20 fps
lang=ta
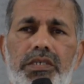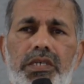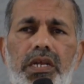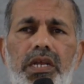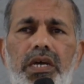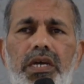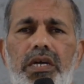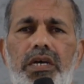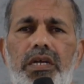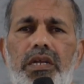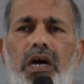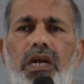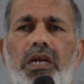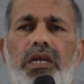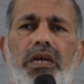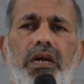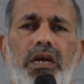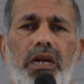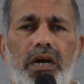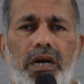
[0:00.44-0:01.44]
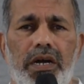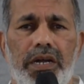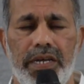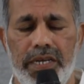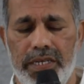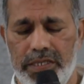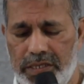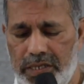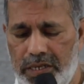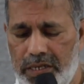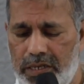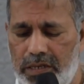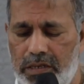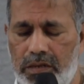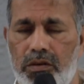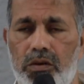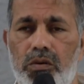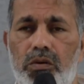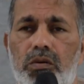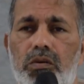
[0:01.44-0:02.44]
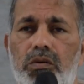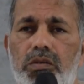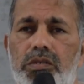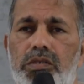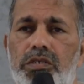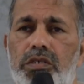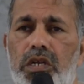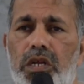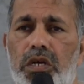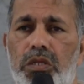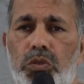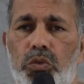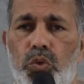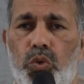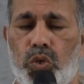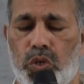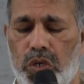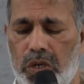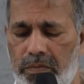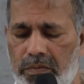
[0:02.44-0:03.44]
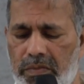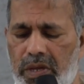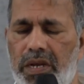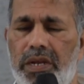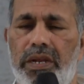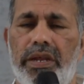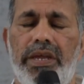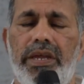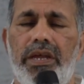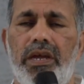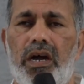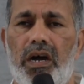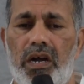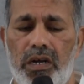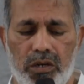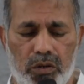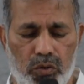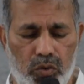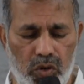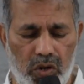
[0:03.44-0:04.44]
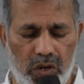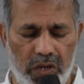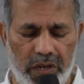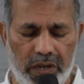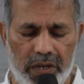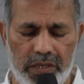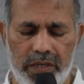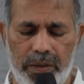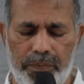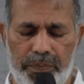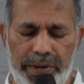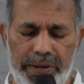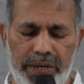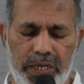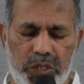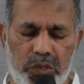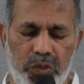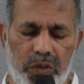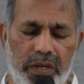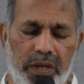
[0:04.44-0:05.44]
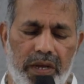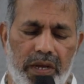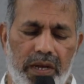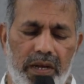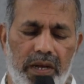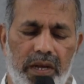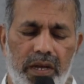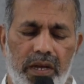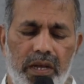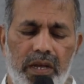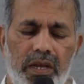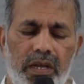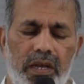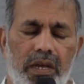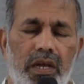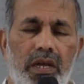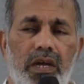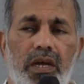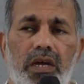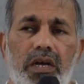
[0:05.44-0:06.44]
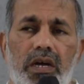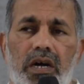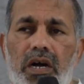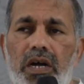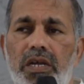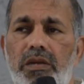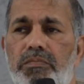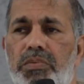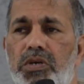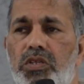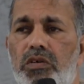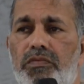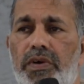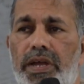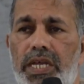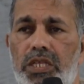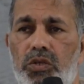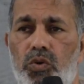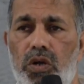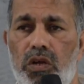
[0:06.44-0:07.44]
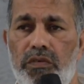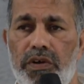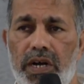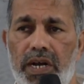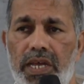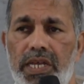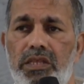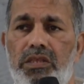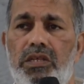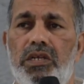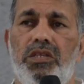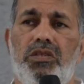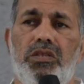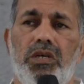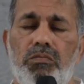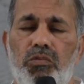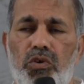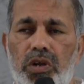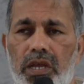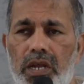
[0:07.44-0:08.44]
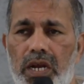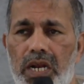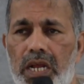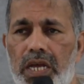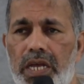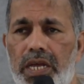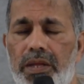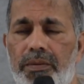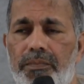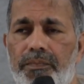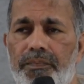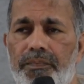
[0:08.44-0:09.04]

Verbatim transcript: சில நாட்களாக சில சில துக்கம் என்னை ஆட்கொள்ளுகிறது எப்படின்னு சொன்னால் ஐம்பது வயது உள்ளவங்களையும் திருத்த முடியலை